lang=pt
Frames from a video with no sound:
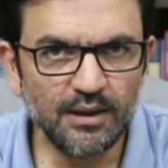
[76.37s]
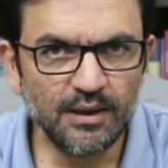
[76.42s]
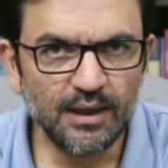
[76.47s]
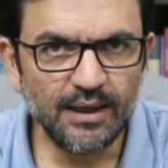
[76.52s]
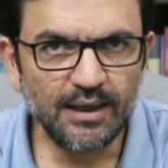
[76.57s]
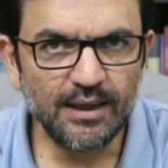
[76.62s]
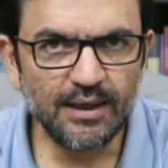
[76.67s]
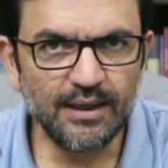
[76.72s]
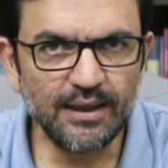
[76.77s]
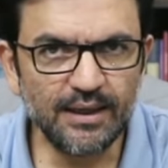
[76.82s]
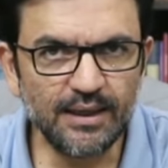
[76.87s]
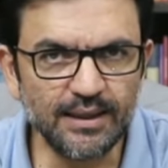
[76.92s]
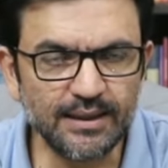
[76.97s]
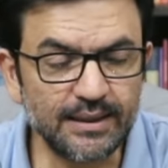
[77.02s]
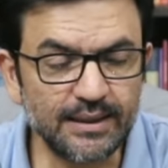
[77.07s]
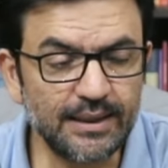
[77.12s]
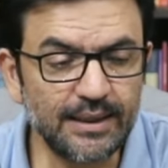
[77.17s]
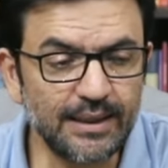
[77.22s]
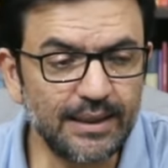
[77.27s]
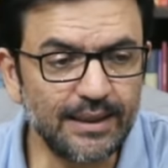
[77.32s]
é,
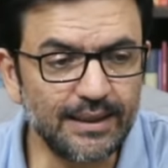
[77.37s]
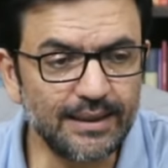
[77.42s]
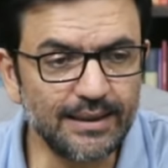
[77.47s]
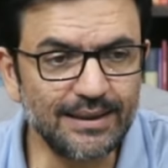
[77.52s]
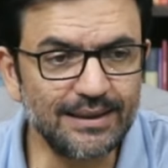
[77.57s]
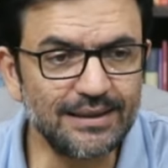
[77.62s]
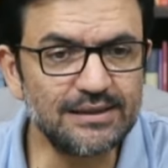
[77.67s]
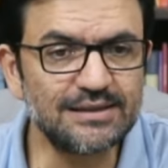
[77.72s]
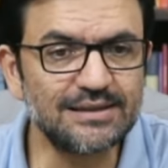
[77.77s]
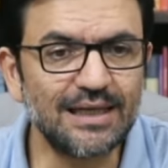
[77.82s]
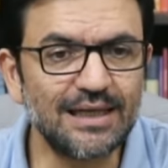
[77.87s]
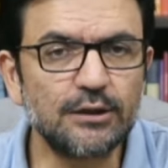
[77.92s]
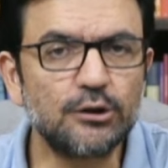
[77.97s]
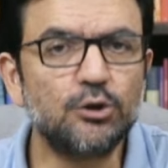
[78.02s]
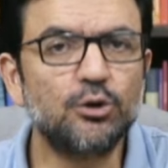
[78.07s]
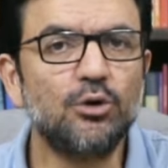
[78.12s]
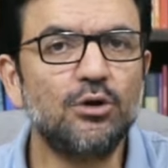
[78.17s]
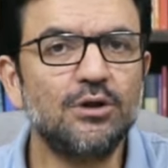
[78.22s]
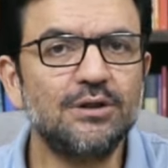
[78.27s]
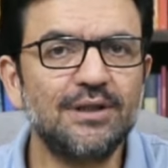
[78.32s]
que ela está
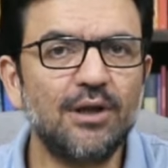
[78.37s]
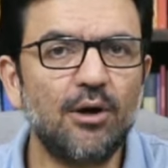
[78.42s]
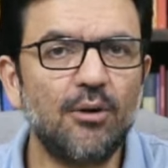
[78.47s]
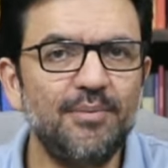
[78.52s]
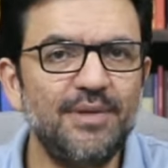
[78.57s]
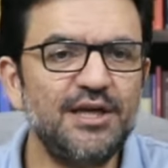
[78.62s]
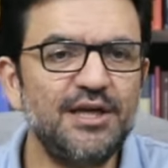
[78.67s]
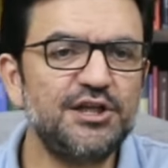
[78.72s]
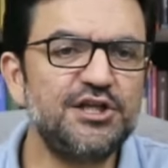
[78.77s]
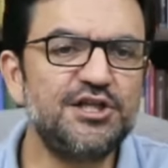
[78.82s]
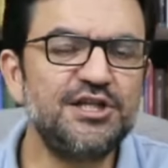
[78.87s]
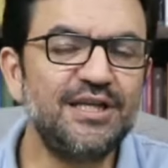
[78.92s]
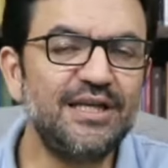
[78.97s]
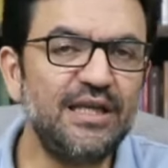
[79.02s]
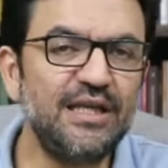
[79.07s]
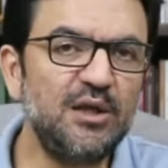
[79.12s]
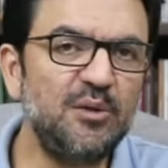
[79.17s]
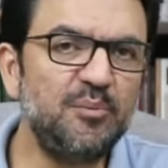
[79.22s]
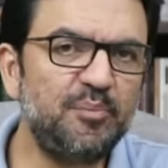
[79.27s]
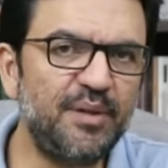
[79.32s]
totalmente
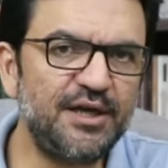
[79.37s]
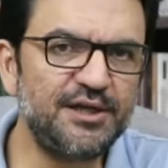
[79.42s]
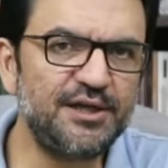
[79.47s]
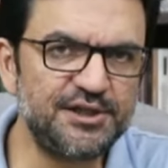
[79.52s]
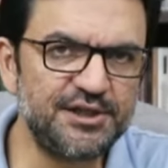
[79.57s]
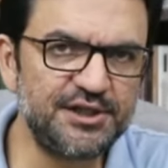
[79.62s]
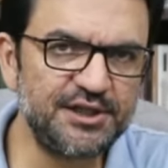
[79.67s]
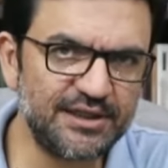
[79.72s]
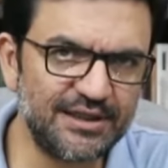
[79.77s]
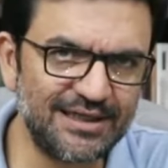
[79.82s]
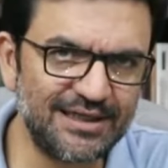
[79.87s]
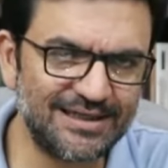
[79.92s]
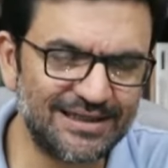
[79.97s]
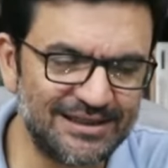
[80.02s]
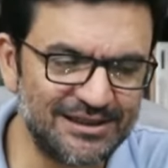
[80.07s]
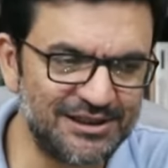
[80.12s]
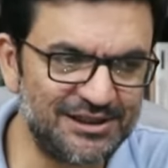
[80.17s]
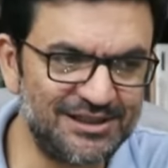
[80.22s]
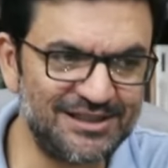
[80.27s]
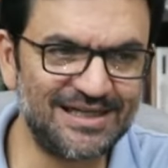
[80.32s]

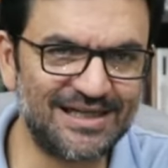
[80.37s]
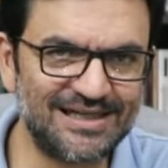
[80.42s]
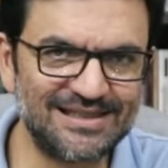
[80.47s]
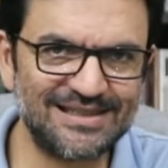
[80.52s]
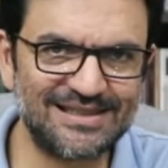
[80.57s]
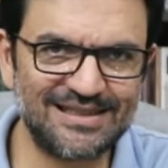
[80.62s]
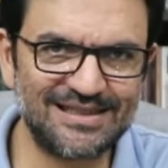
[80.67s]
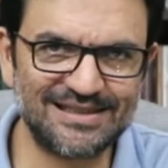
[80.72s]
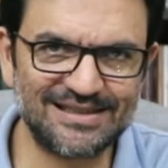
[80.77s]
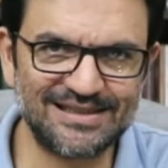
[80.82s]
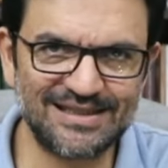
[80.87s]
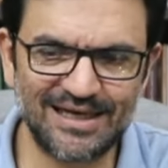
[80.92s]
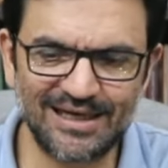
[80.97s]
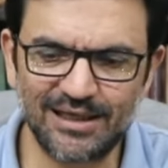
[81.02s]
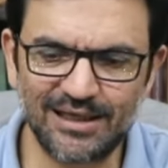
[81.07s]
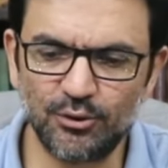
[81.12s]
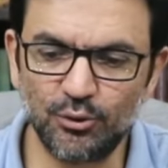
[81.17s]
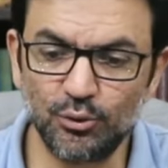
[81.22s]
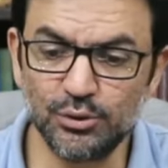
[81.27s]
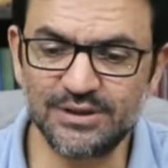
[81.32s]
impedida de
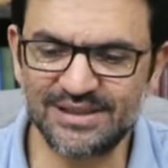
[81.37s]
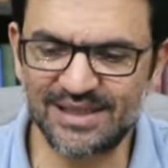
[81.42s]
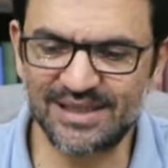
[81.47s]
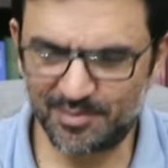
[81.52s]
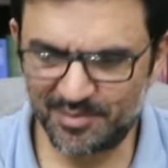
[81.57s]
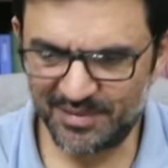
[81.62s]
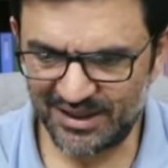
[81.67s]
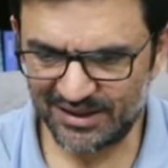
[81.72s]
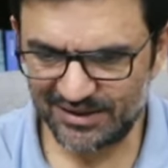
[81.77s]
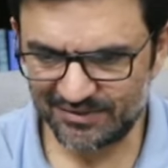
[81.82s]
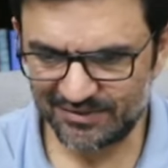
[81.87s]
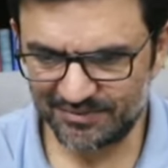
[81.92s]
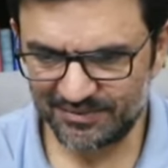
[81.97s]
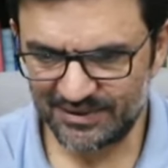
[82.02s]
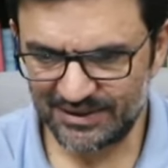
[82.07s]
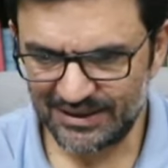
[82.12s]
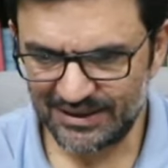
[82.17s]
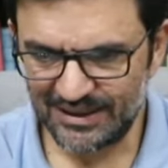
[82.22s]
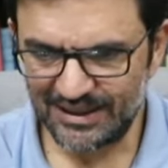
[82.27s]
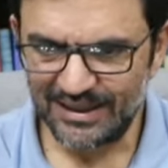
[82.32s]
acessar o saber.
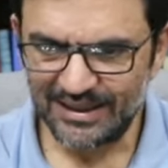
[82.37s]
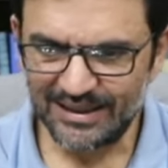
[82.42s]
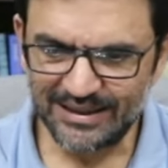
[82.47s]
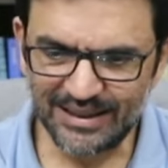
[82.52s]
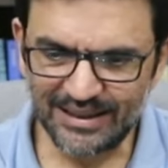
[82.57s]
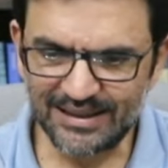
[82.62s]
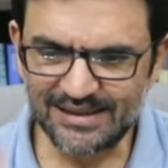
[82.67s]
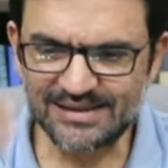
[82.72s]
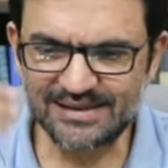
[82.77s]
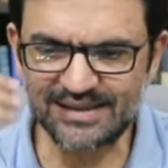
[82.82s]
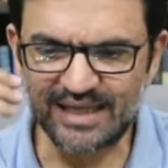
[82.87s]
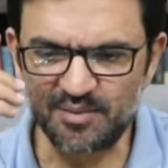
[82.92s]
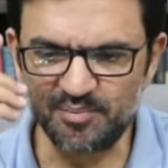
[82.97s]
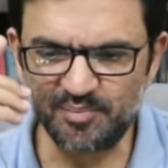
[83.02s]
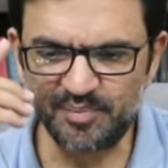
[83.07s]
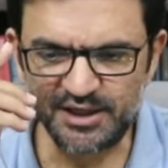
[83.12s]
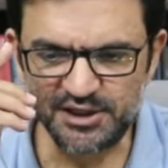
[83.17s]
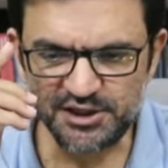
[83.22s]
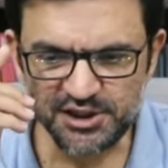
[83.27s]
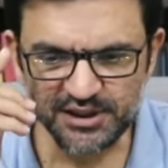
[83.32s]
E ela está
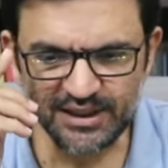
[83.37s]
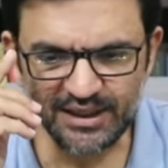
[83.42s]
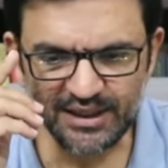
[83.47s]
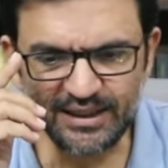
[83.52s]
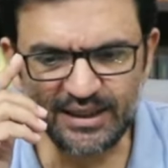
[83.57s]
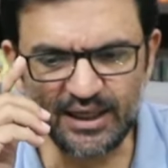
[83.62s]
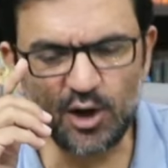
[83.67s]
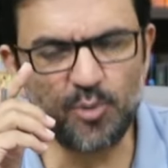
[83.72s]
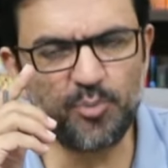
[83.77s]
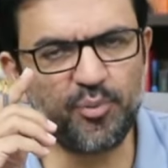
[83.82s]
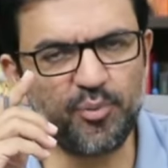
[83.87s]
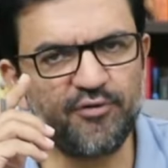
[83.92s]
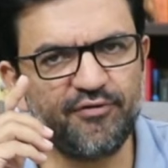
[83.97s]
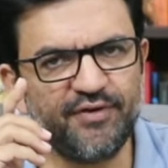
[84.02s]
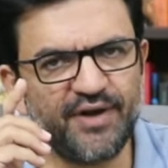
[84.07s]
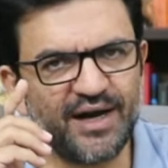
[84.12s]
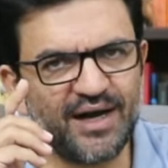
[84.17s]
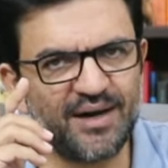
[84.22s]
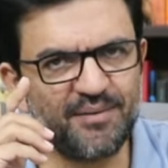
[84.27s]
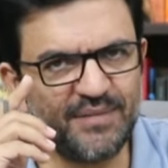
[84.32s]
impedida não por
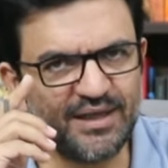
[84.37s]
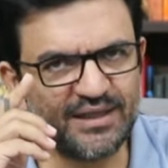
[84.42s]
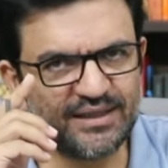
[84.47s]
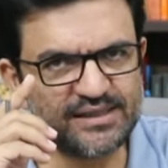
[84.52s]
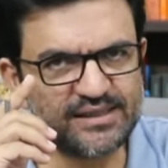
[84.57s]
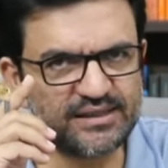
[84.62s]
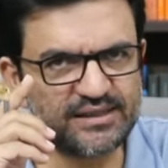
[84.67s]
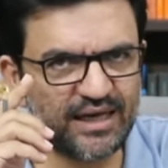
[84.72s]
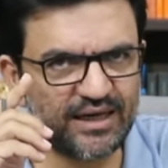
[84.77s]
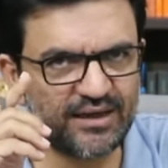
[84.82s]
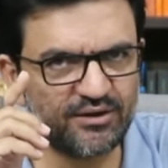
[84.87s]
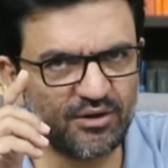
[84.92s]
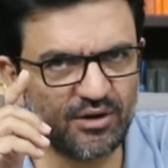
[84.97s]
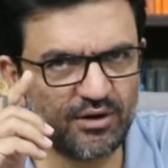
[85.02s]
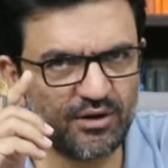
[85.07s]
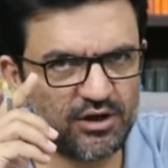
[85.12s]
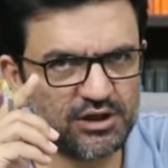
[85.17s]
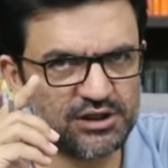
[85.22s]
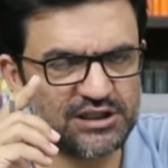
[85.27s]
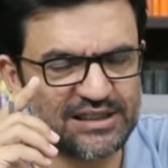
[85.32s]
ferramentas
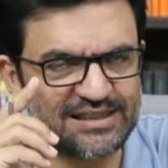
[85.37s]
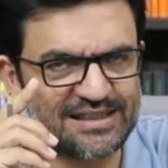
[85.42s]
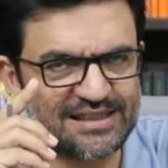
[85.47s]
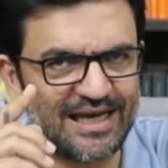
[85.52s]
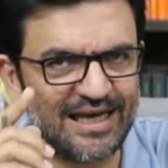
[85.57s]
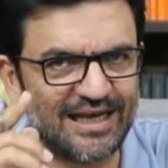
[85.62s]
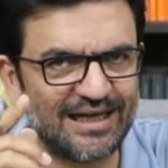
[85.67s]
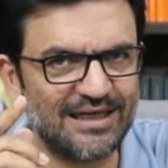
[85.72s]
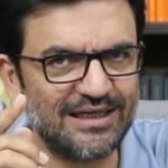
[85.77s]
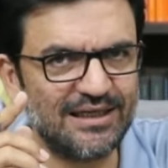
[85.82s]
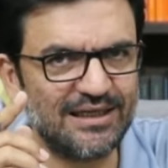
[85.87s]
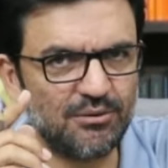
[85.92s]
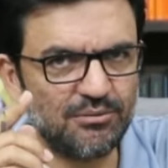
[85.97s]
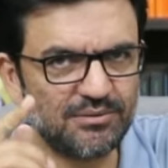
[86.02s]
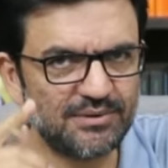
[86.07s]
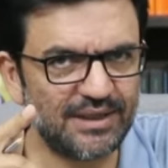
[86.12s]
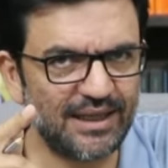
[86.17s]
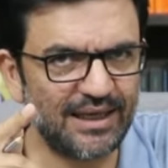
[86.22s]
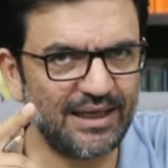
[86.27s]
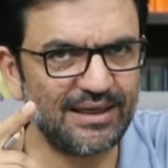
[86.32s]
tecnológicas, ela não
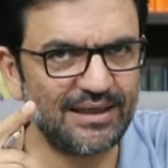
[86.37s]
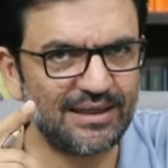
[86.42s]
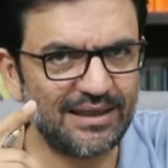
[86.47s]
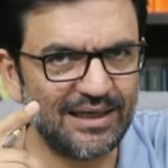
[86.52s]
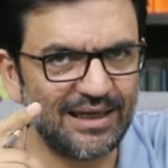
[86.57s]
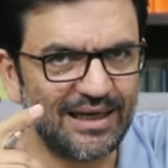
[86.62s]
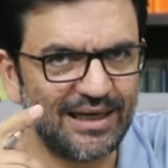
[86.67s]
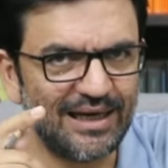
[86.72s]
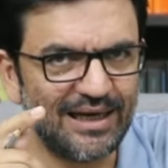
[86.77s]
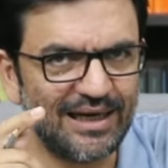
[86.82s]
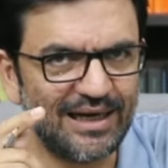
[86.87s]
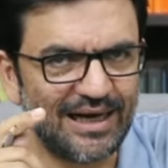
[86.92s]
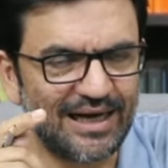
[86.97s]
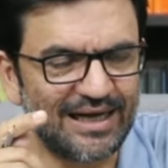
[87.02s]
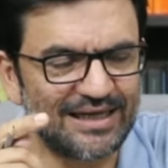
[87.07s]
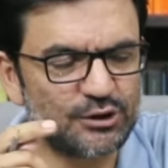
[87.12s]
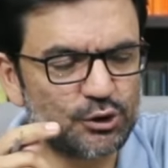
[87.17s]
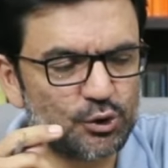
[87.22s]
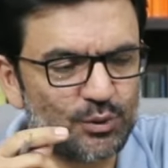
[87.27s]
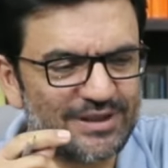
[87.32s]
tem
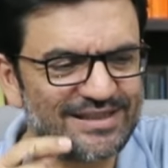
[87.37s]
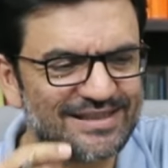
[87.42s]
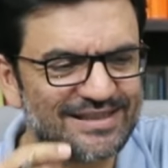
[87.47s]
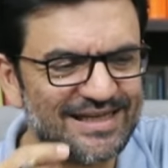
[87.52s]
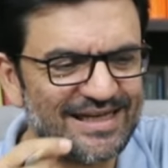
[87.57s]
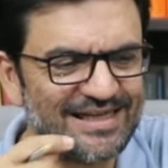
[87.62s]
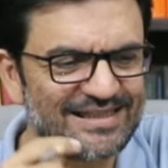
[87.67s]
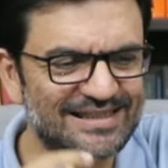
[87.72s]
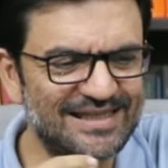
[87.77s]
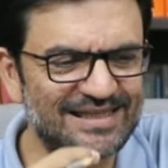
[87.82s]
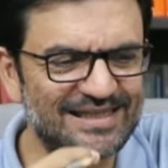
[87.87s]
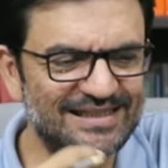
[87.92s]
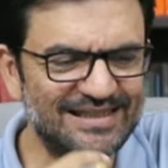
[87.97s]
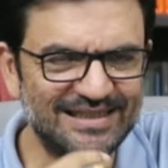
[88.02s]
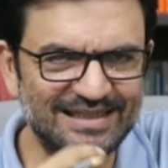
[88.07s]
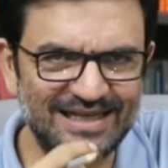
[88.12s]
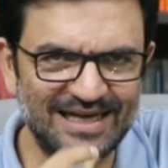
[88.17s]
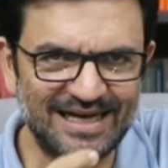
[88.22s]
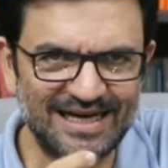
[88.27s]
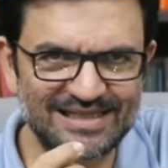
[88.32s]
as suas
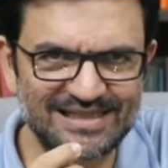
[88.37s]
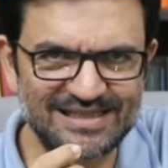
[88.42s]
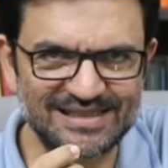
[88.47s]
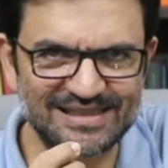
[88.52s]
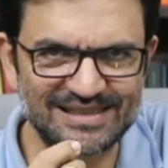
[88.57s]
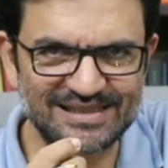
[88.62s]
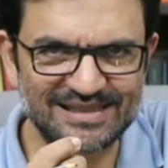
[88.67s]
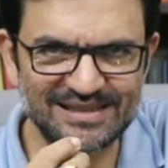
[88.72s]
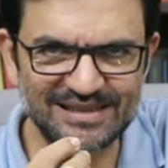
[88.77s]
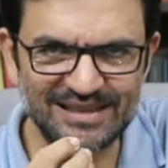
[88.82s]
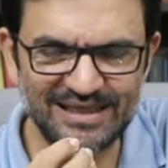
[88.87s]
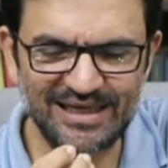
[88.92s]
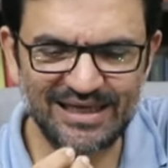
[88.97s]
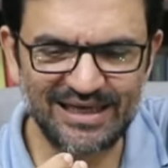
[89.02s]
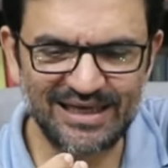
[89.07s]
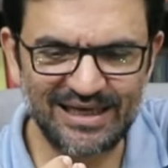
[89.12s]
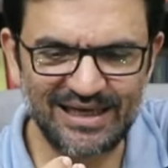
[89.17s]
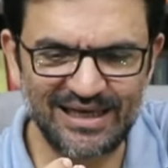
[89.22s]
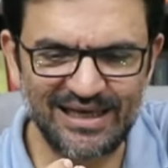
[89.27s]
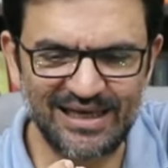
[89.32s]
necessidades
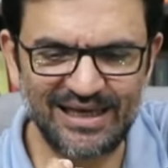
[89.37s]
é,